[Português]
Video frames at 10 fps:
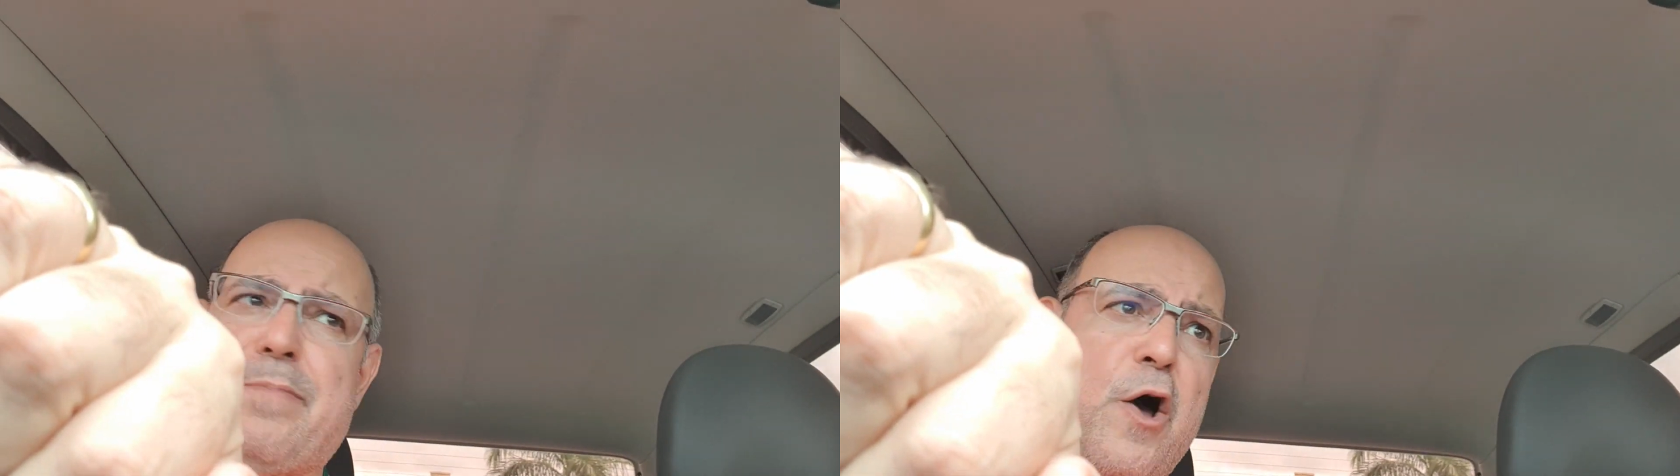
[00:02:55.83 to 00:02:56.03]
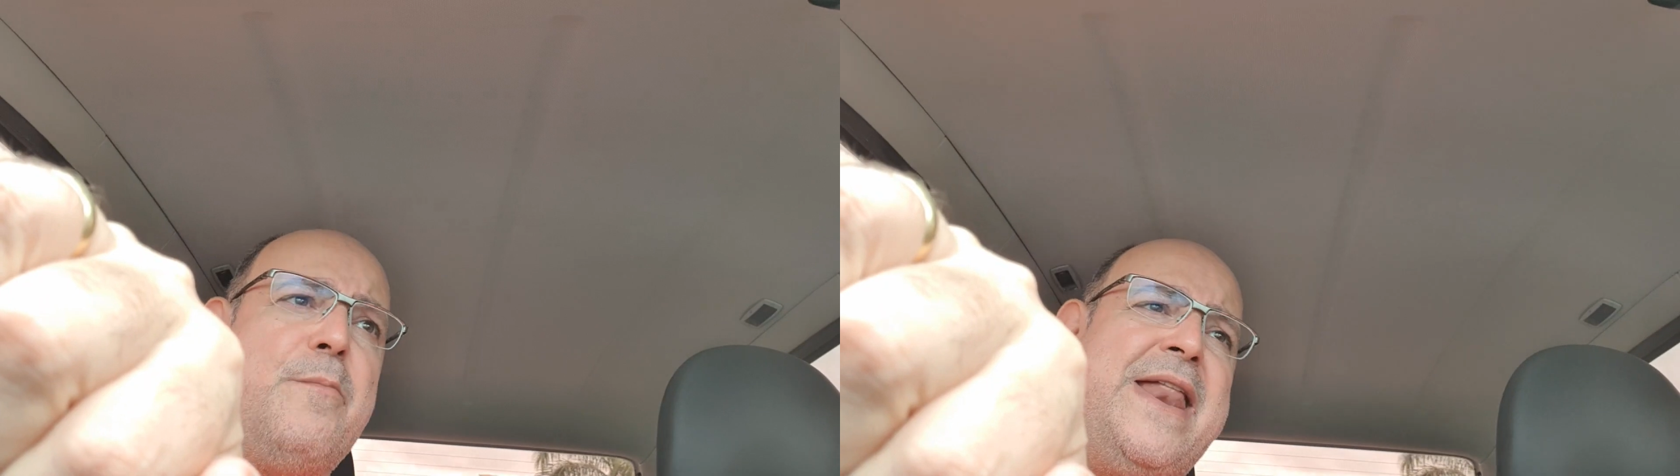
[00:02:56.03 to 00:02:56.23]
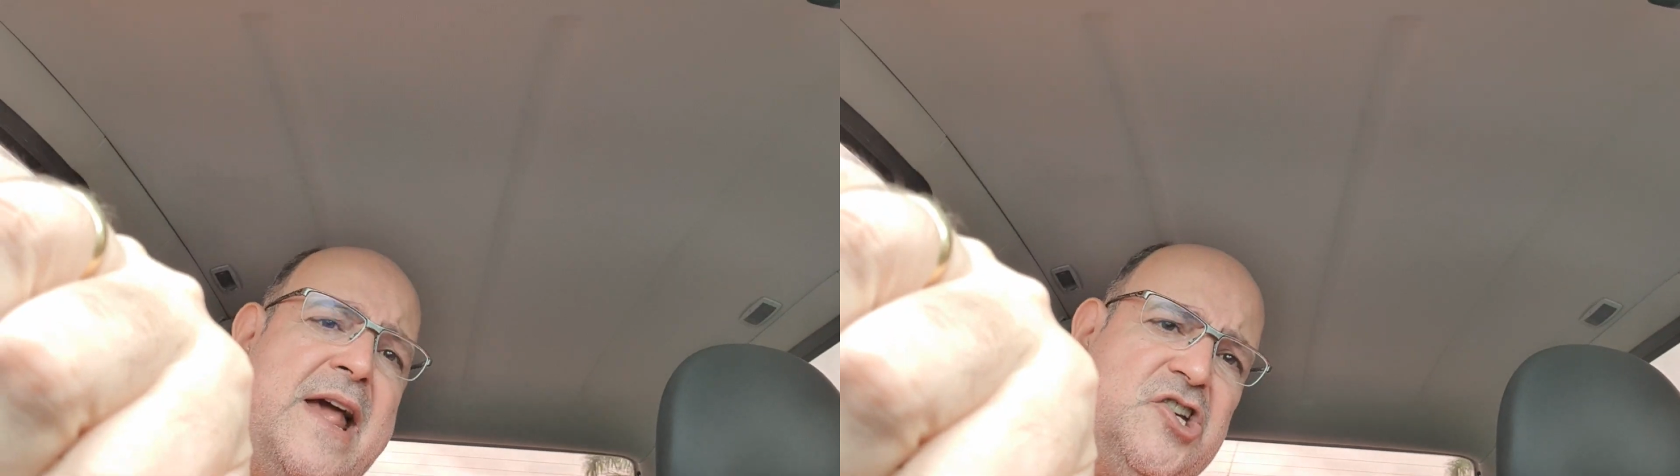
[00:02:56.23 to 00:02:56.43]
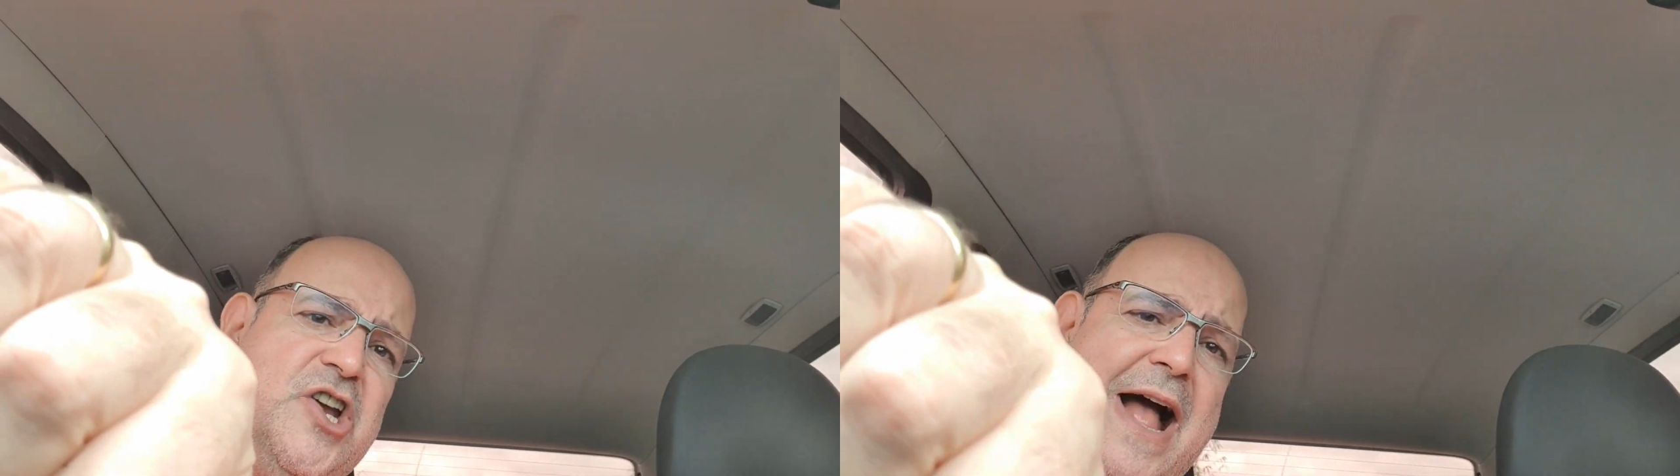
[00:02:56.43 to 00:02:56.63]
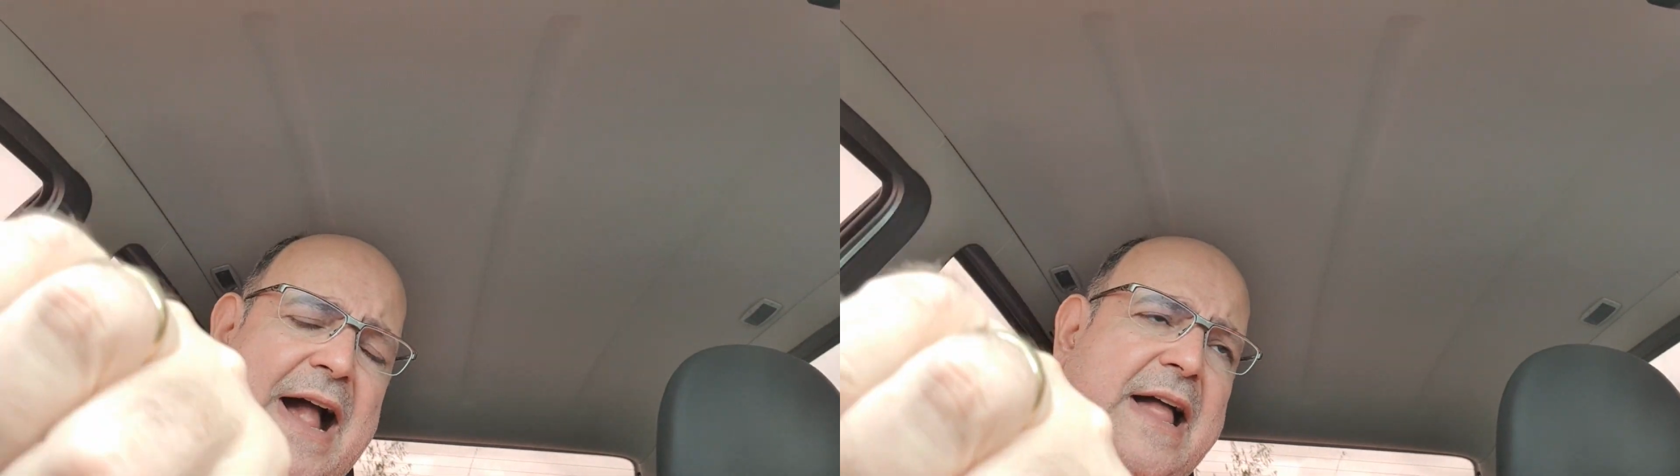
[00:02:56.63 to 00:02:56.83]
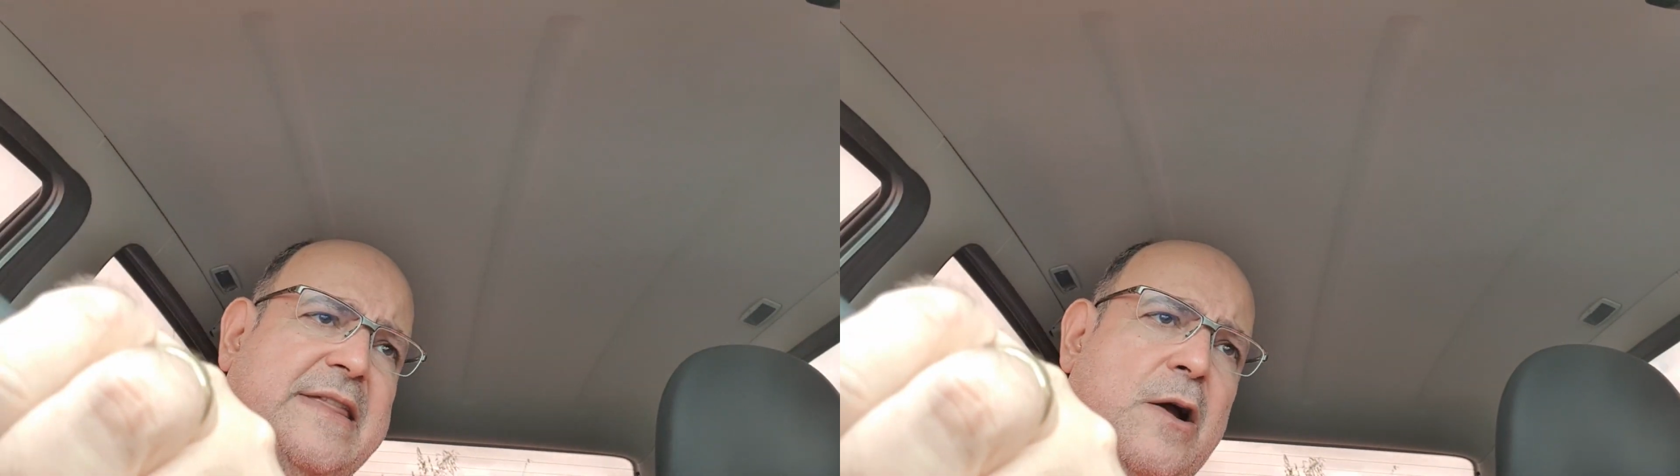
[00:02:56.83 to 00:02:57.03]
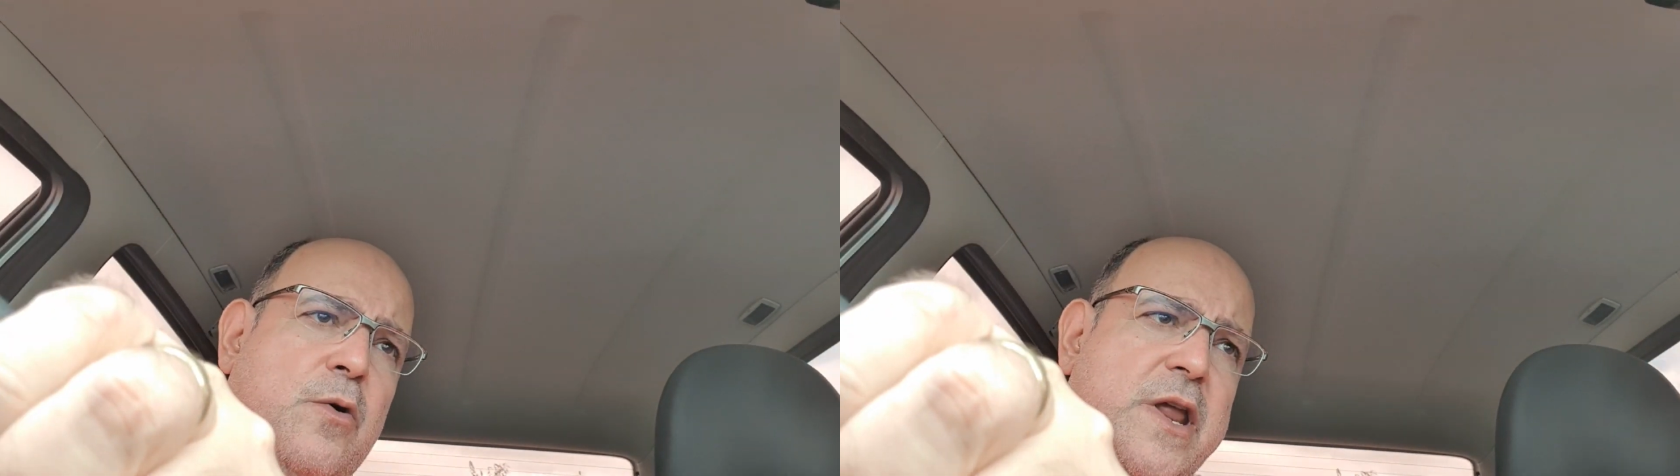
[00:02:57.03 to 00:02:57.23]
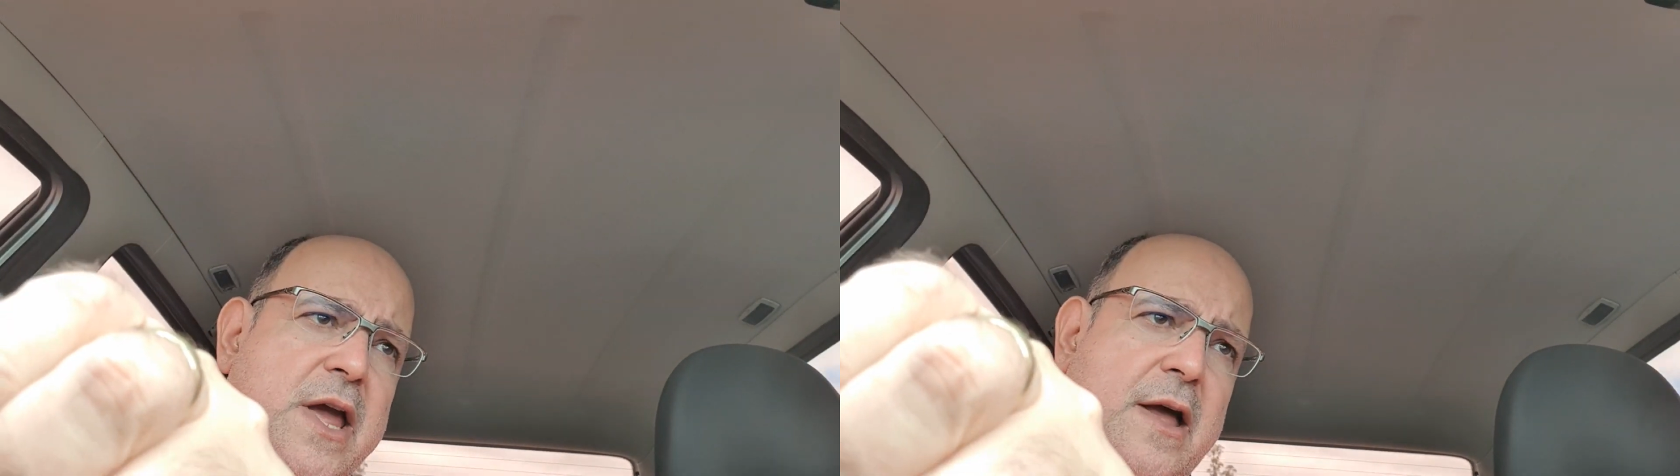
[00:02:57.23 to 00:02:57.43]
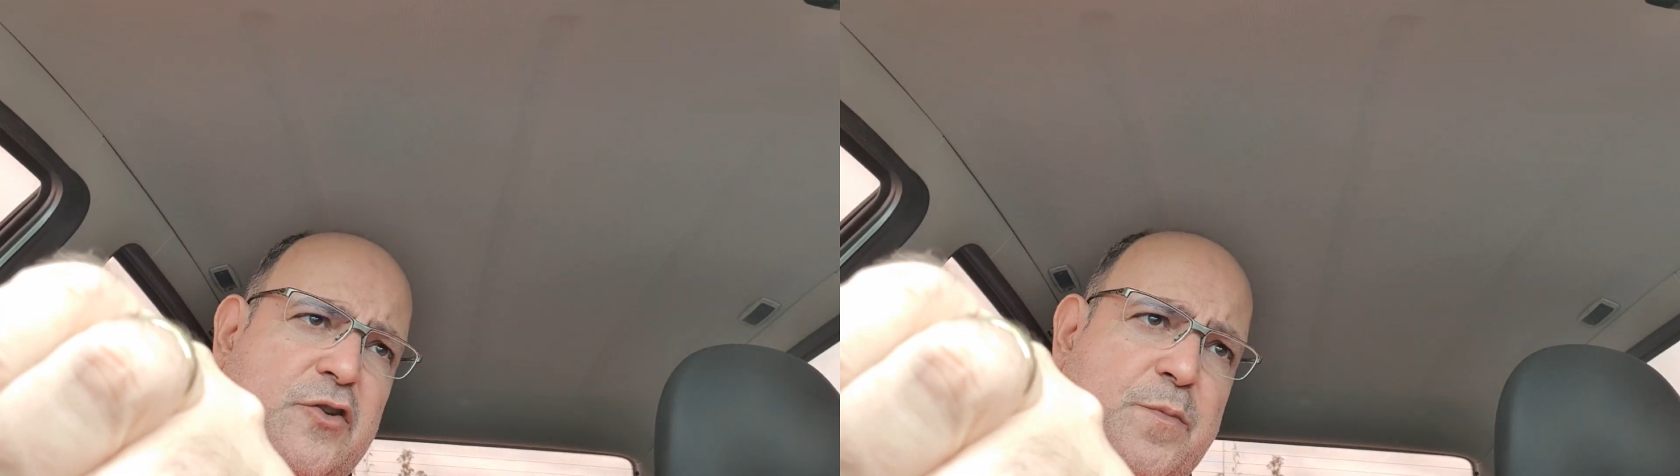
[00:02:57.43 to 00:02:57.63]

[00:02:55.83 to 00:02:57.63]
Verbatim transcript: para homenagear a categoria.